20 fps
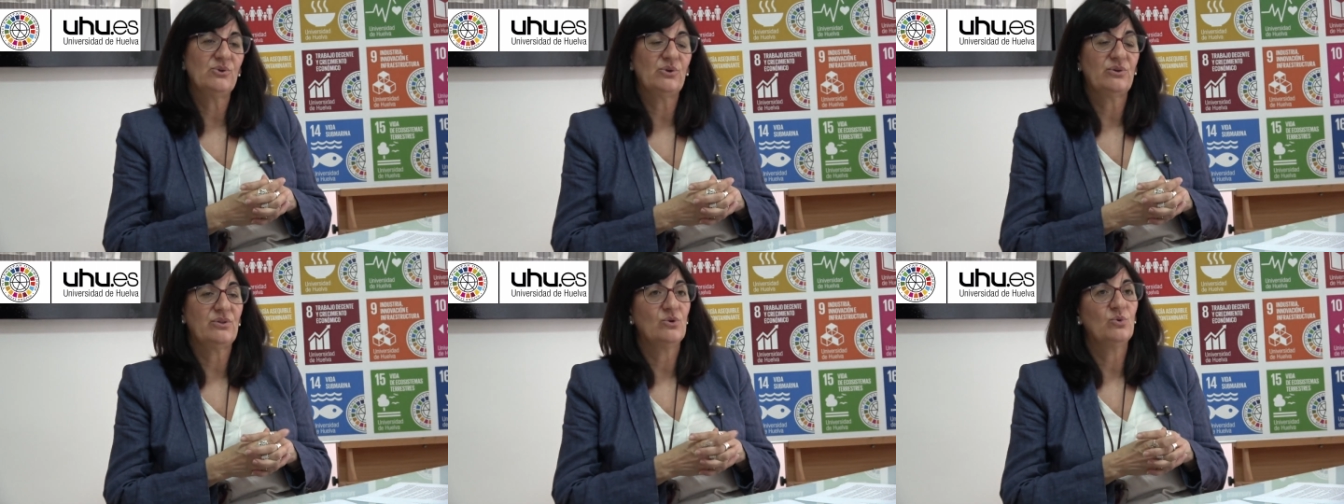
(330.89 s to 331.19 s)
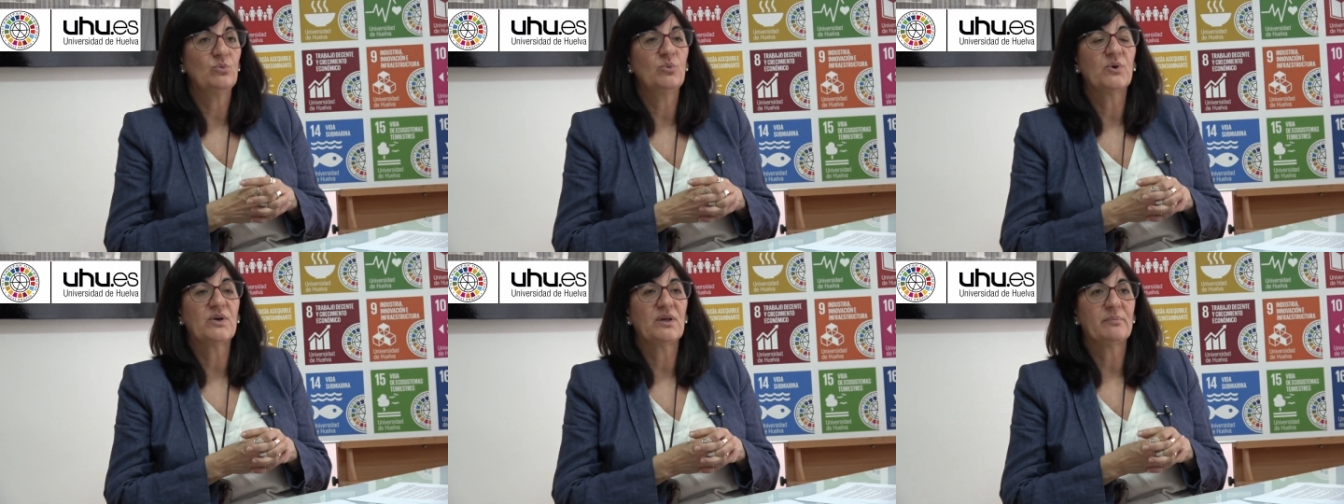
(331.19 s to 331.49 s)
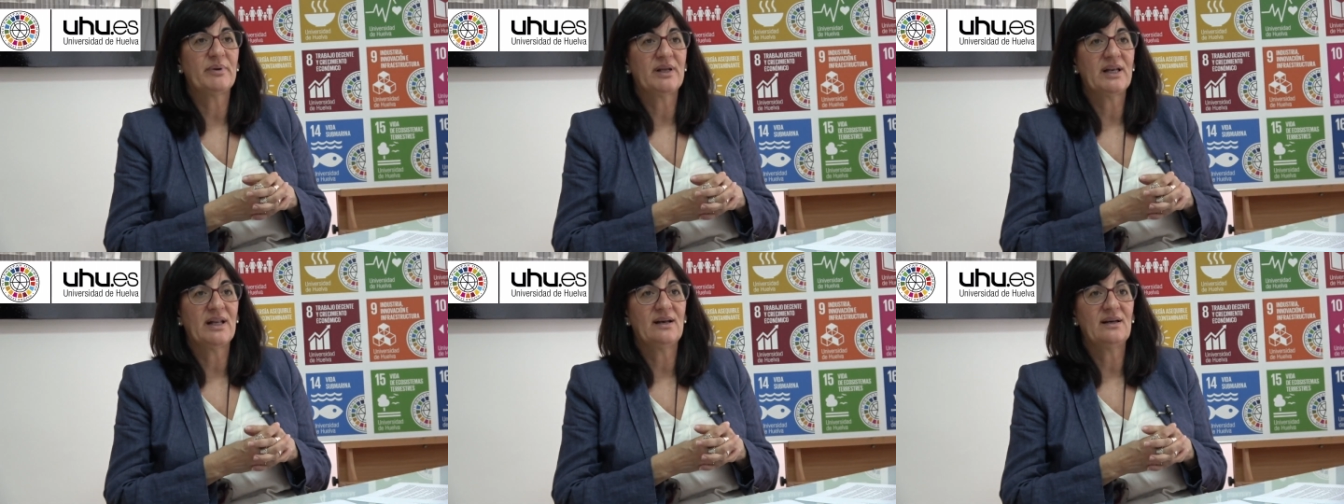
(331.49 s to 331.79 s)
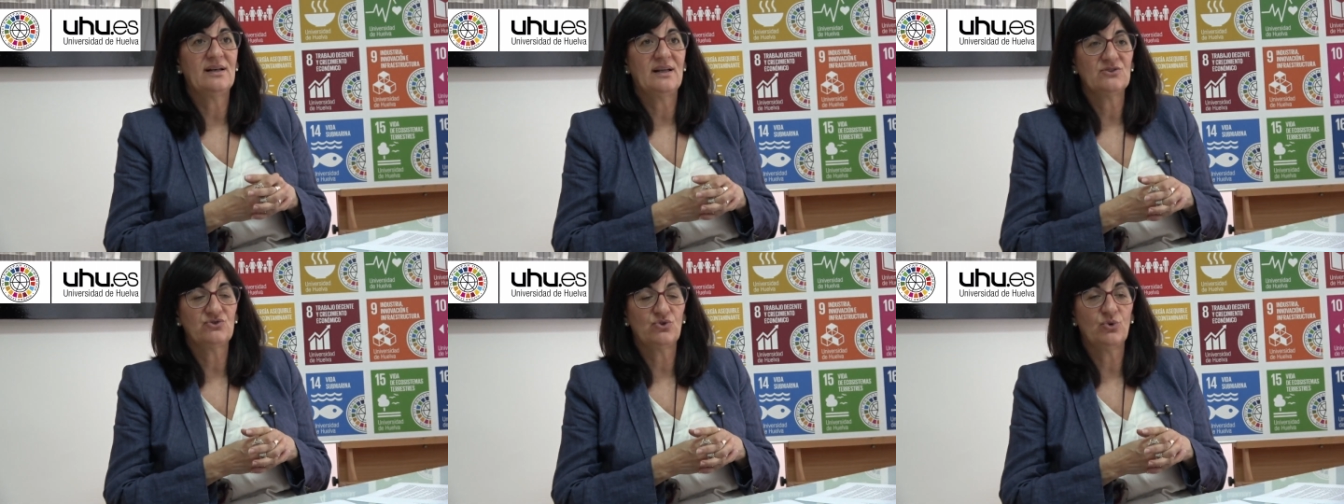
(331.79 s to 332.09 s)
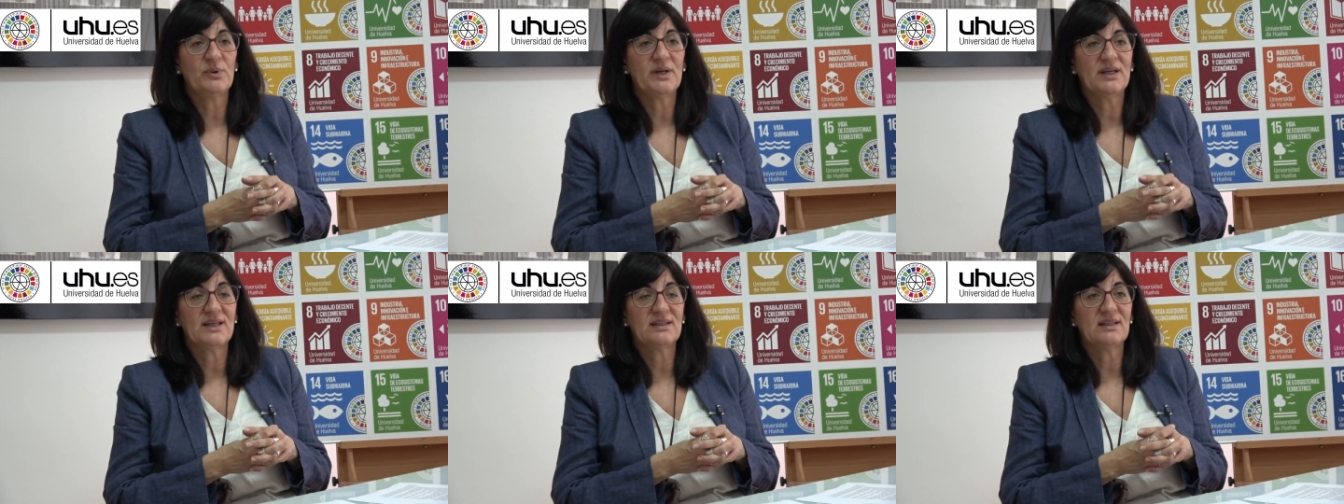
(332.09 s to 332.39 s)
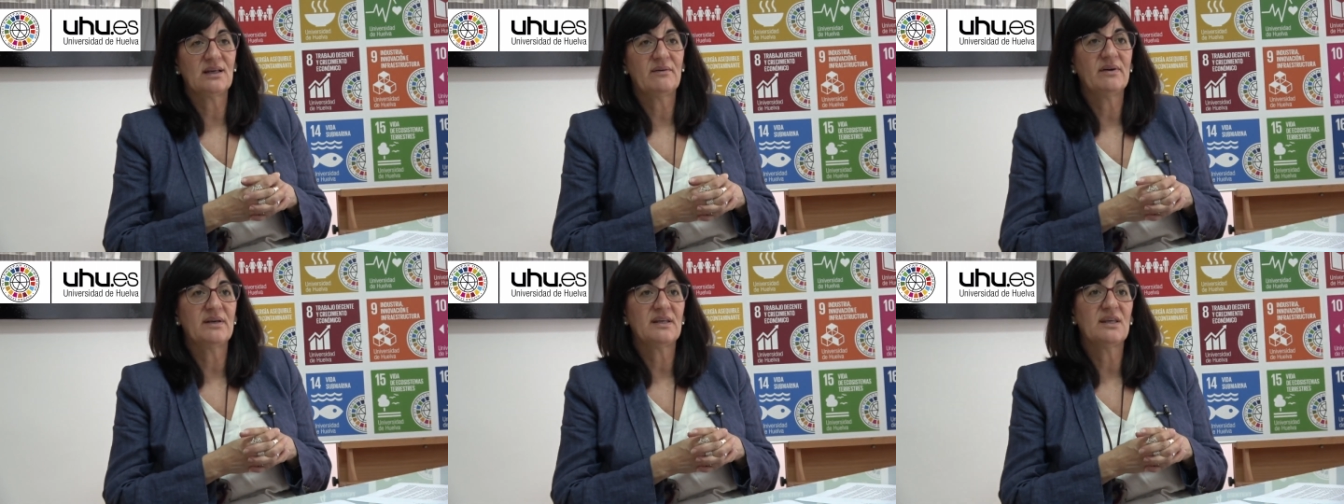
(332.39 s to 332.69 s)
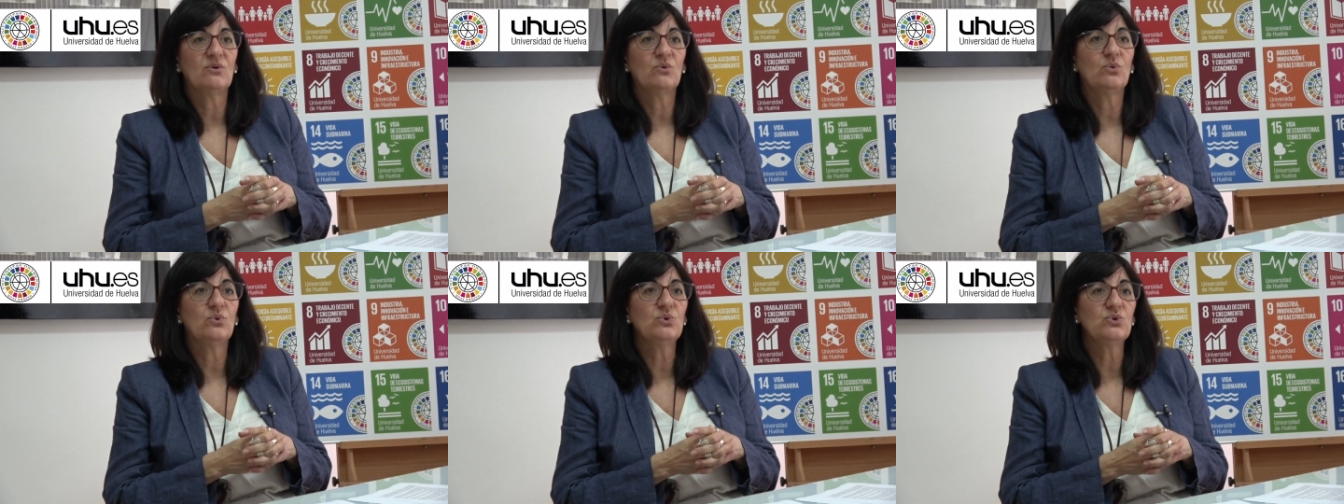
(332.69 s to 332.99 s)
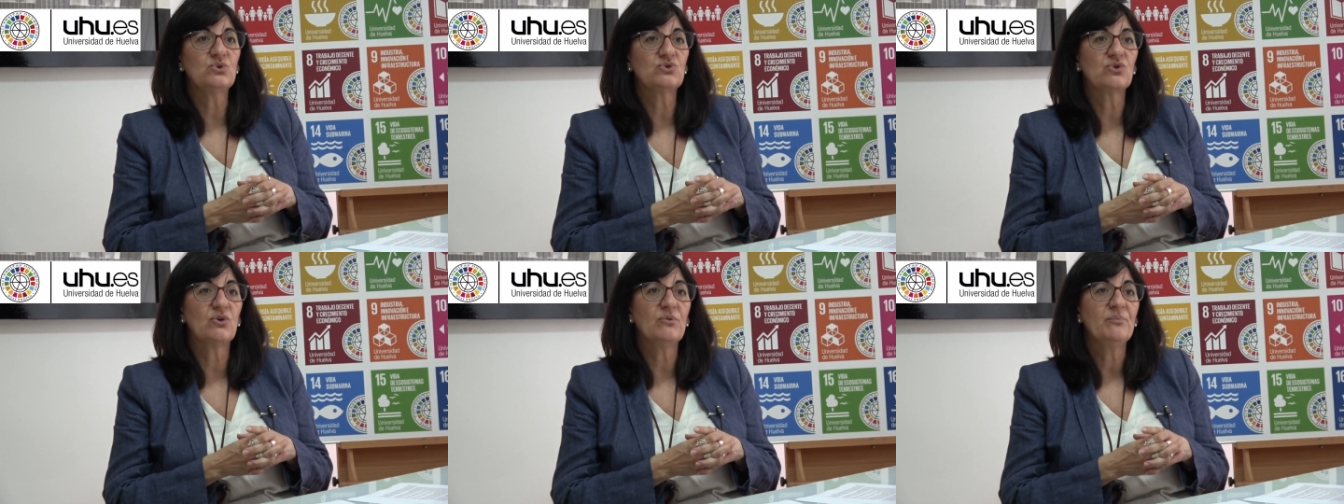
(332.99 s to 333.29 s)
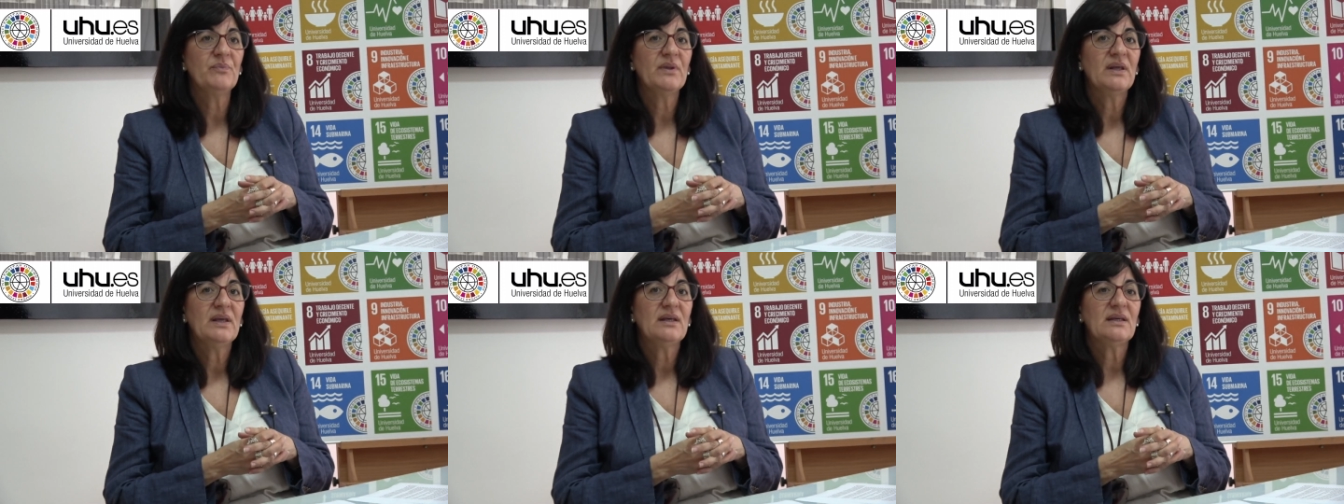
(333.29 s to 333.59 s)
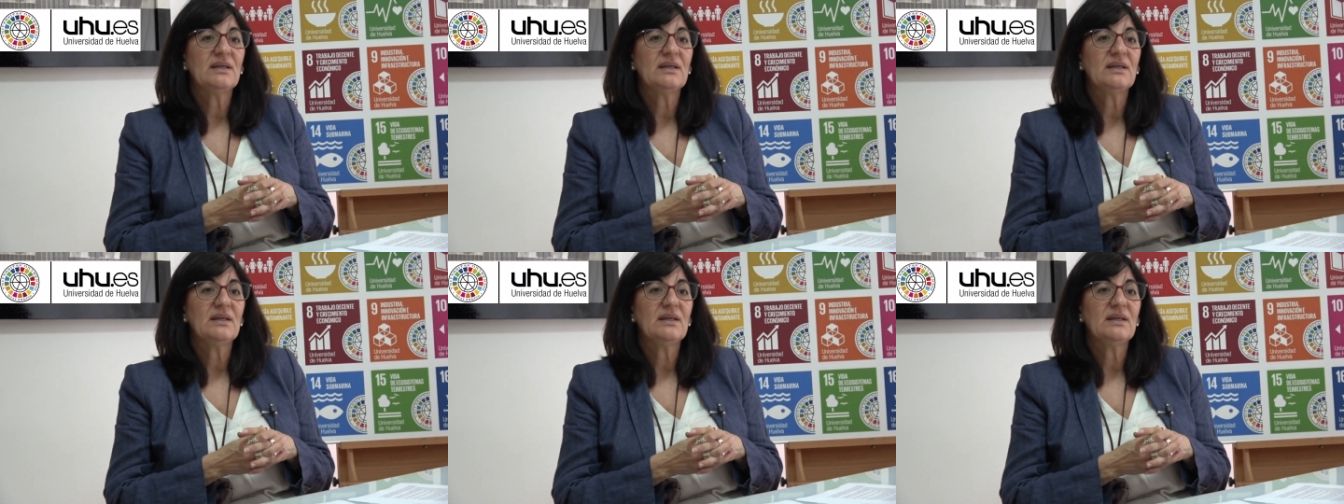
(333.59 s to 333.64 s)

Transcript: entonces hubo que parar las obras que estaban en curso